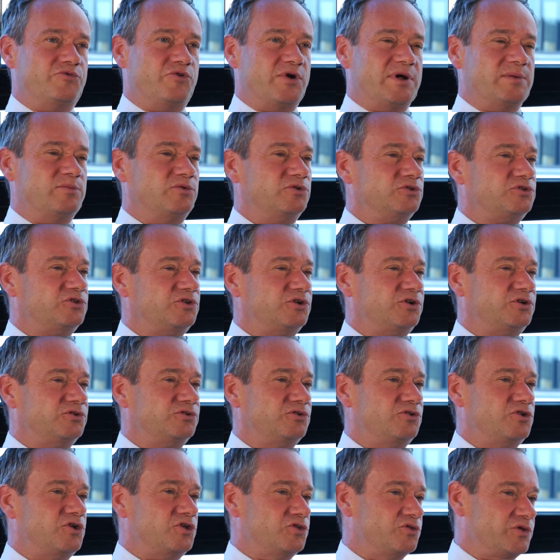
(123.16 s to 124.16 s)
pour un montant
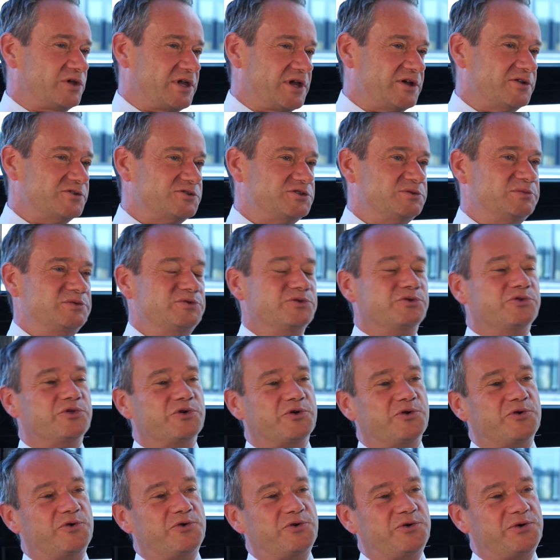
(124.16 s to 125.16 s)
de l'ordre de 46 millions
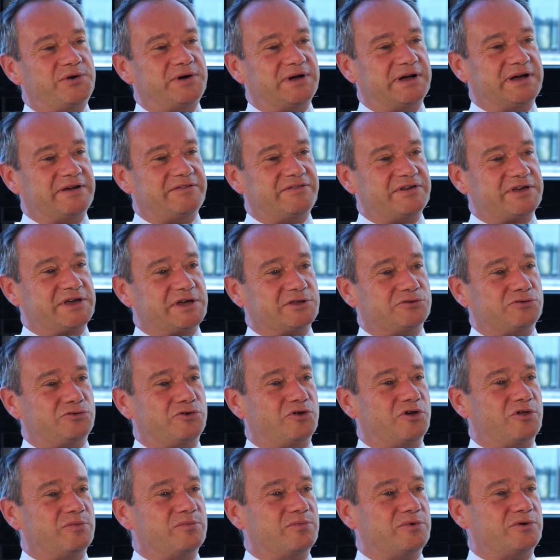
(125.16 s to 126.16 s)
d'euros avec un
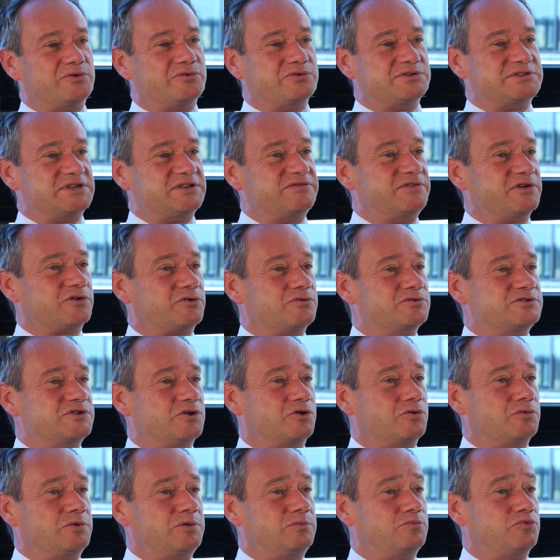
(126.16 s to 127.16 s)
taux de rendement de
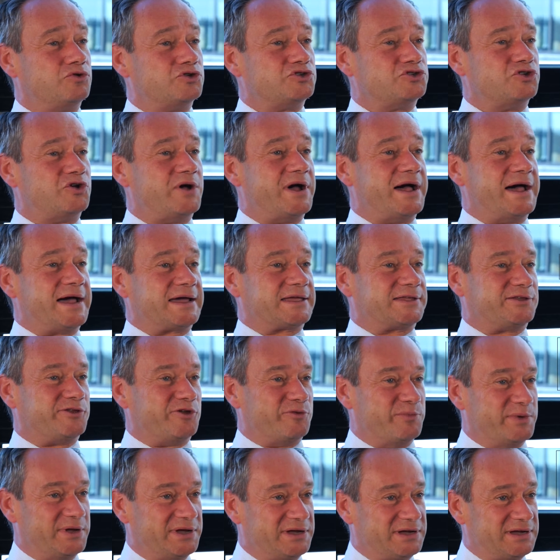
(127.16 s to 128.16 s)
7,08%
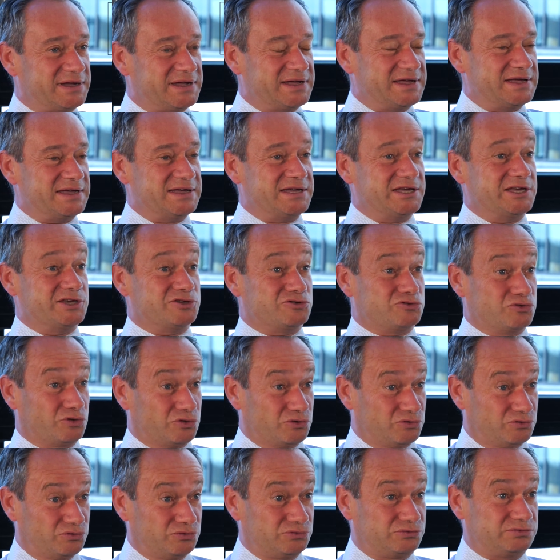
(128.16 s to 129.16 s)
acte en main et
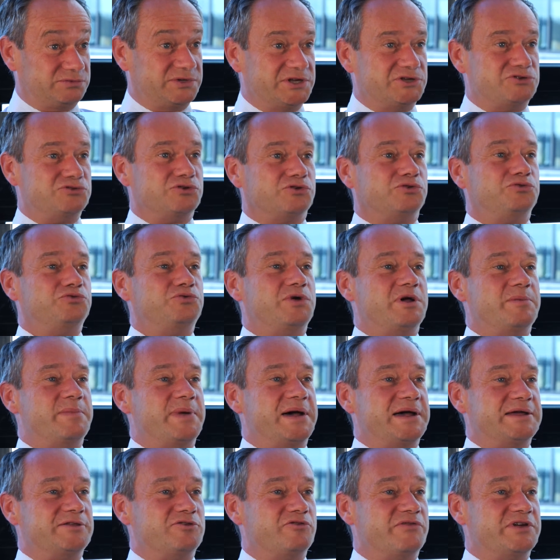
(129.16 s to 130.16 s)
surtout, et surtout un
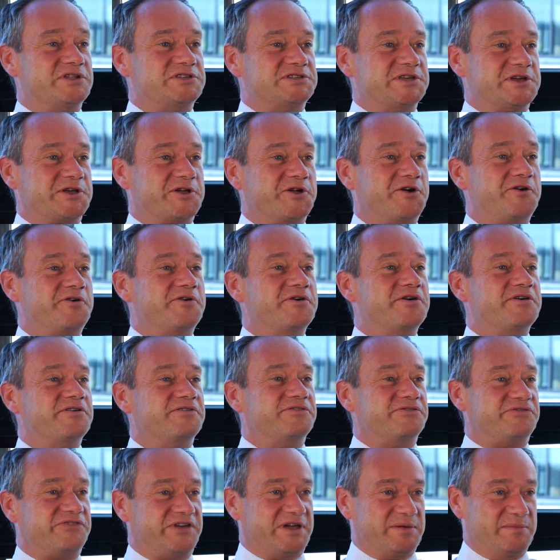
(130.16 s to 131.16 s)
bail de 25 ans
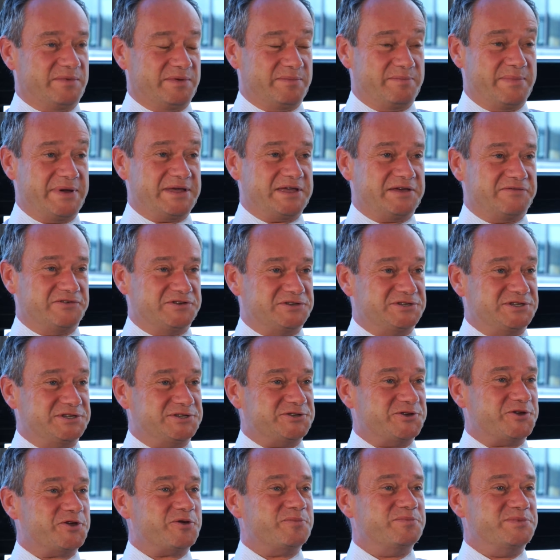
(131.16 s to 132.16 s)
ferme, bail
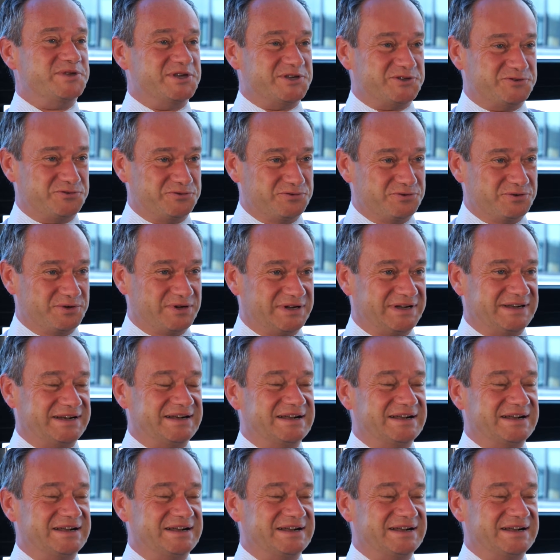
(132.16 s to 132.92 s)
investisseur bien sûr.